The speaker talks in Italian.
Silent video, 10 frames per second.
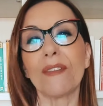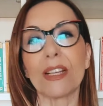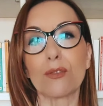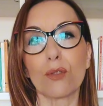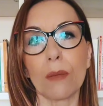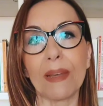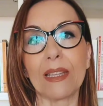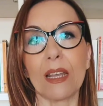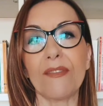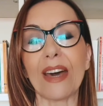lo devi
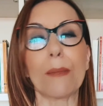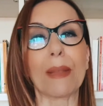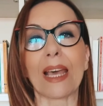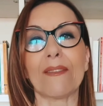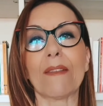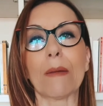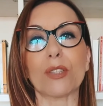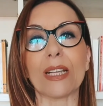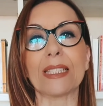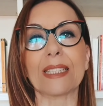assolutamente rifare perché
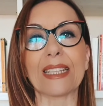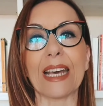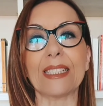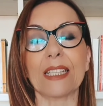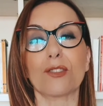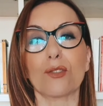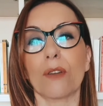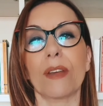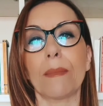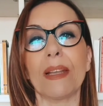avevamo delle scadenze e
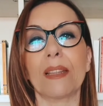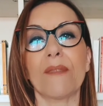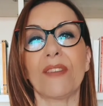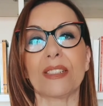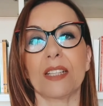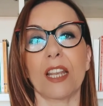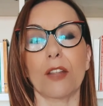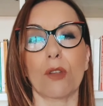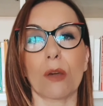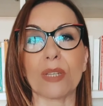sono veramente
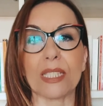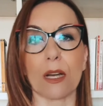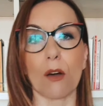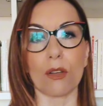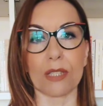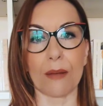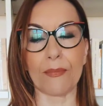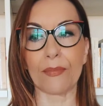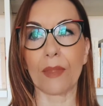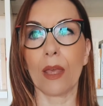infastidito da questa
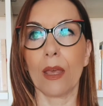cosa.